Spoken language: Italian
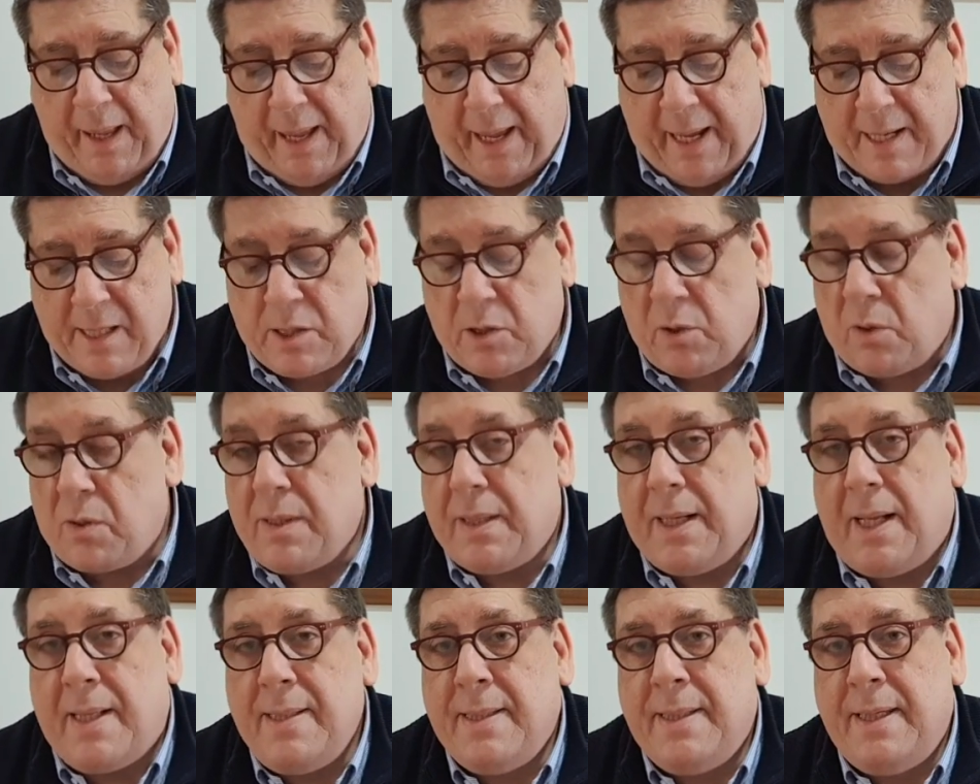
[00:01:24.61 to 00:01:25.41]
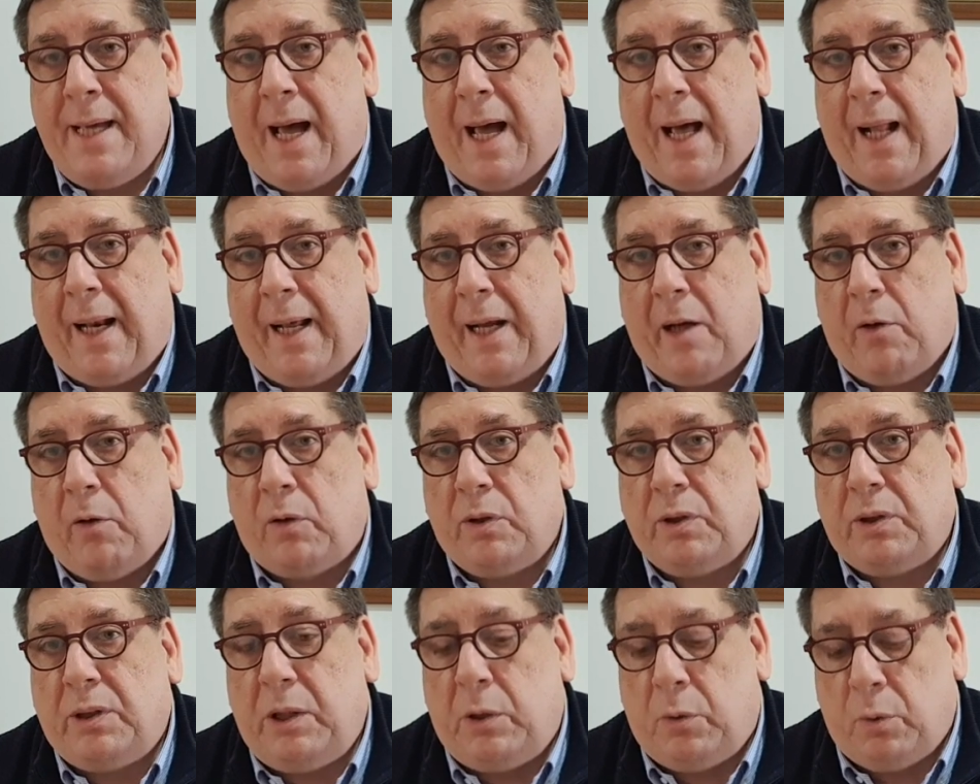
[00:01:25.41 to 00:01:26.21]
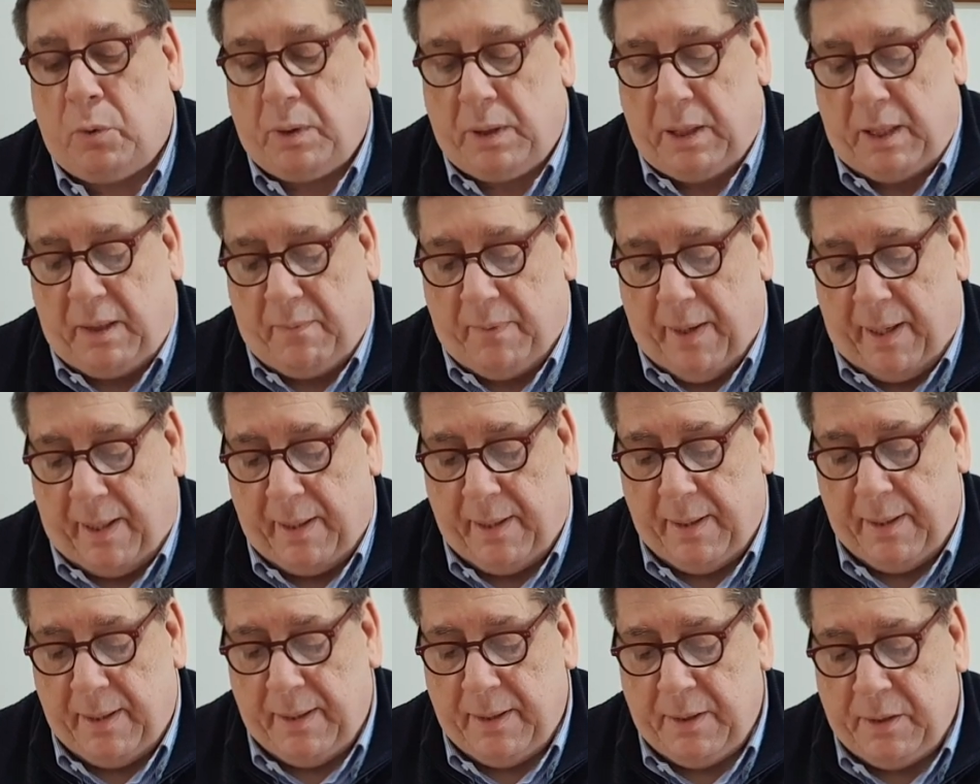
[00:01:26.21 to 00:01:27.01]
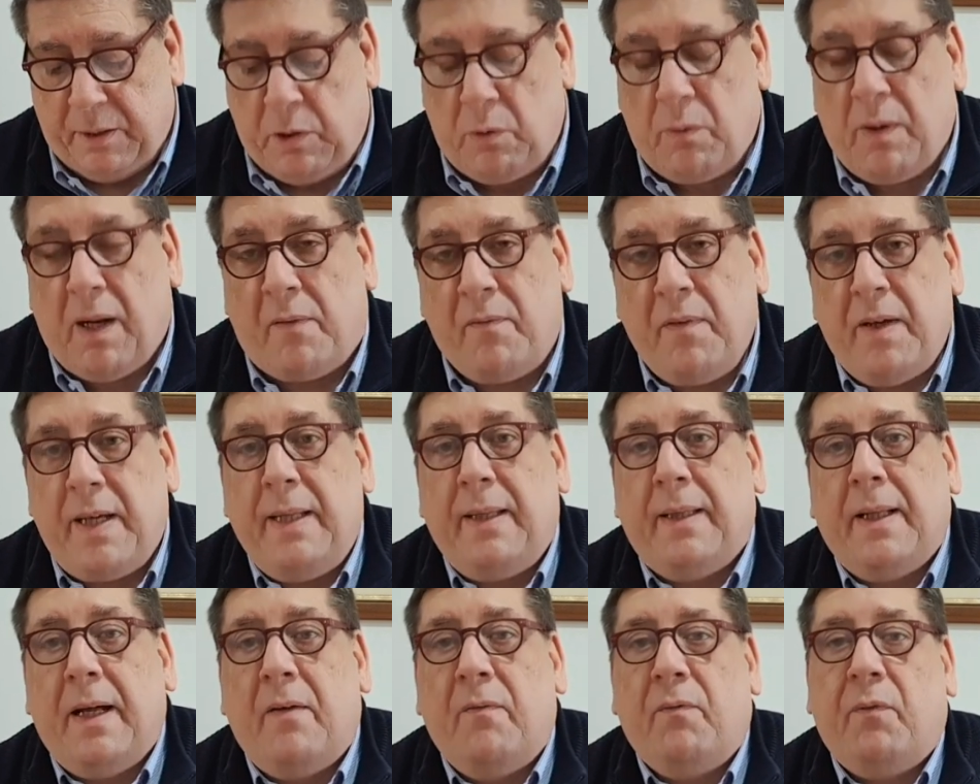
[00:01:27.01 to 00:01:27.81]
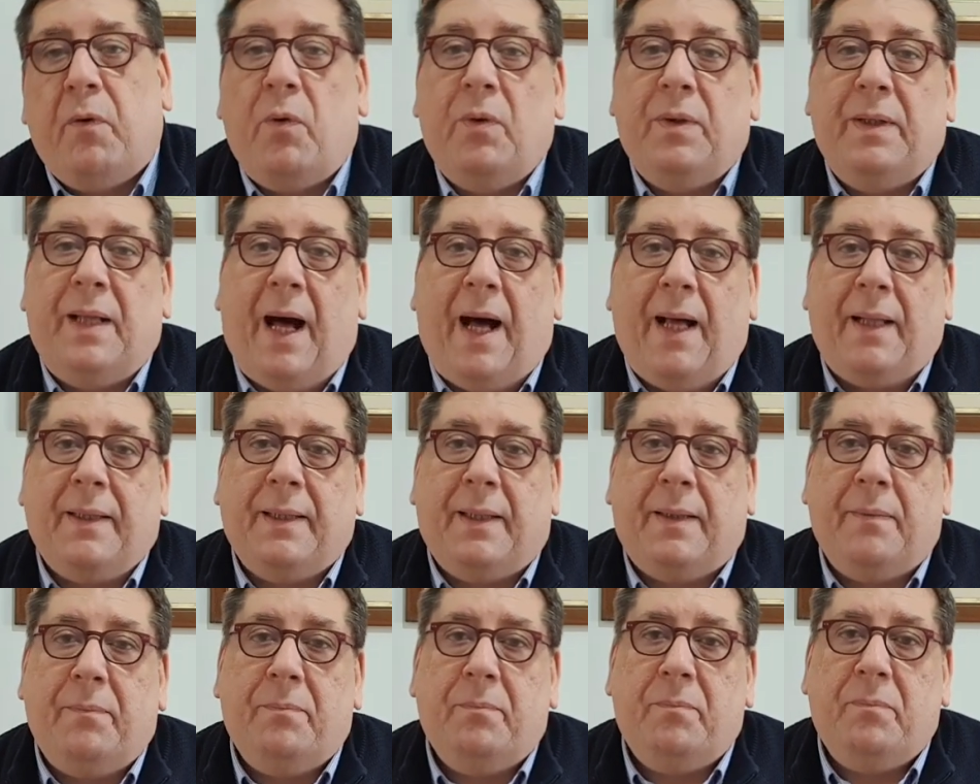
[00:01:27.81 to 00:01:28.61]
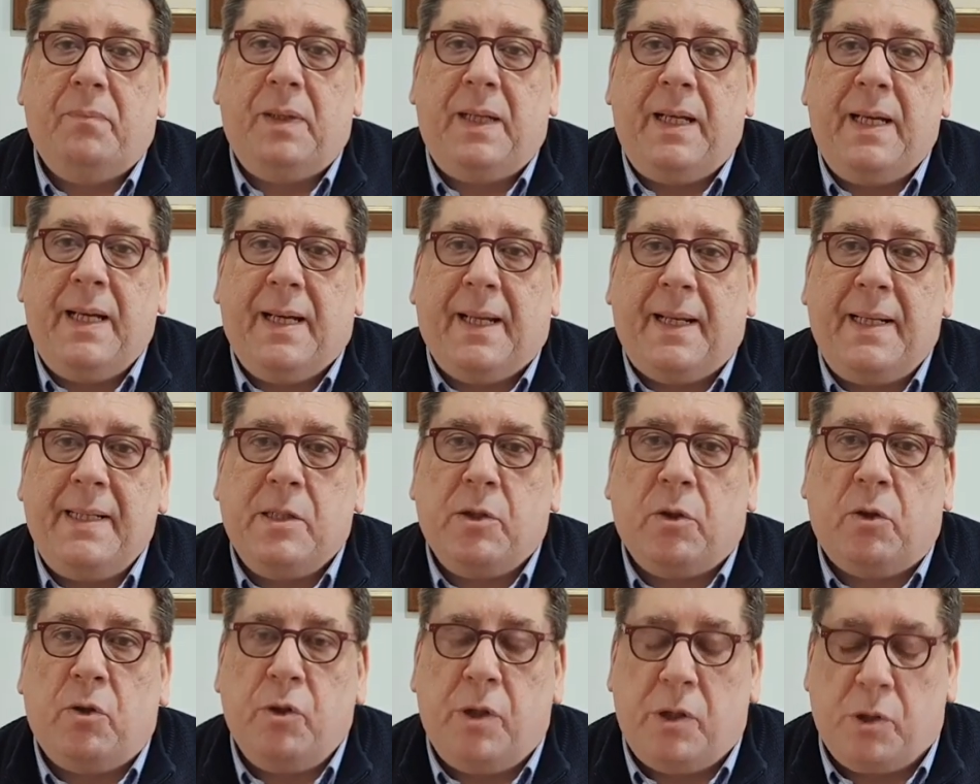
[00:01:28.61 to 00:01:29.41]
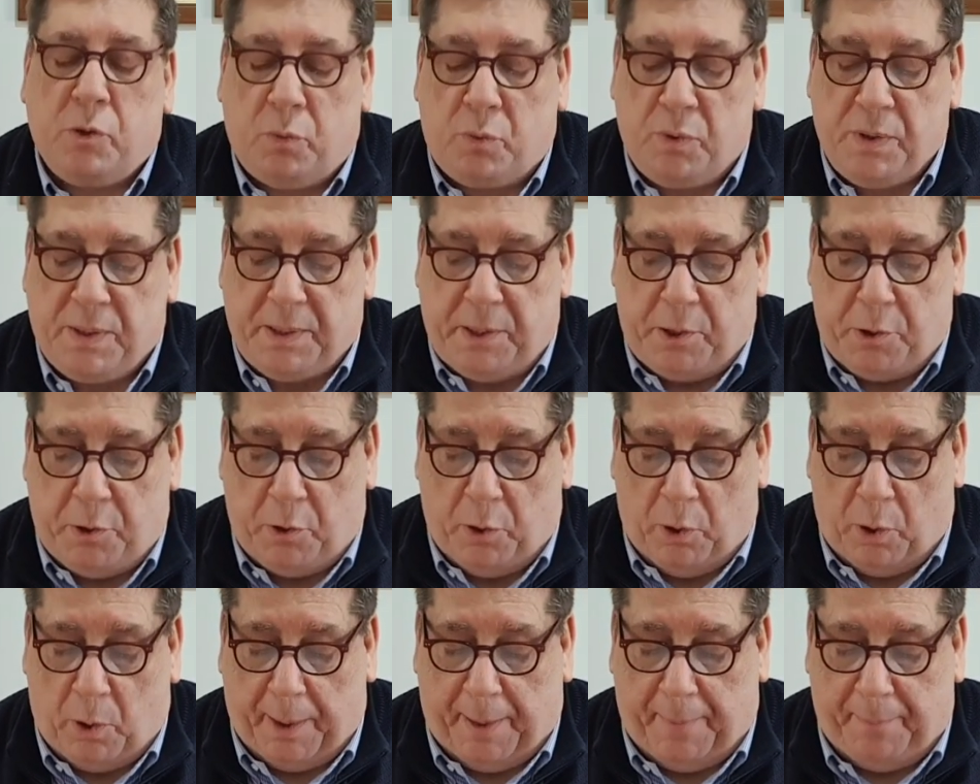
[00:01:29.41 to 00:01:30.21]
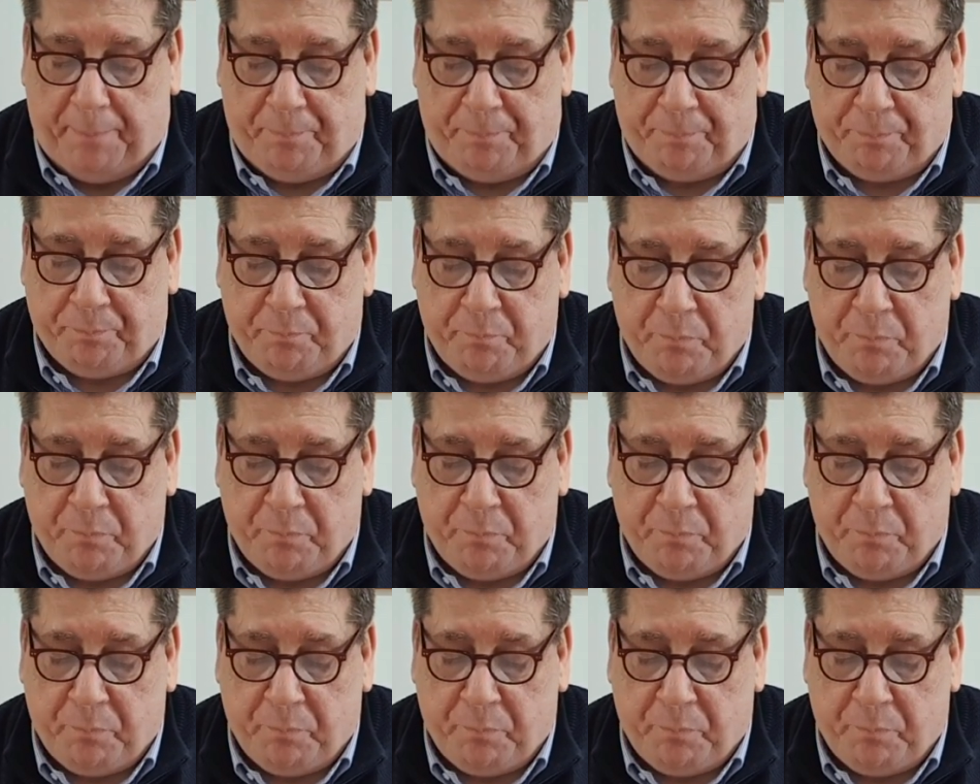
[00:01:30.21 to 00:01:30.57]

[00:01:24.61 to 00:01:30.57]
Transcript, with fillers: è sostanziale e costitutiva di una vita fondata in Cristo Gesù Signore.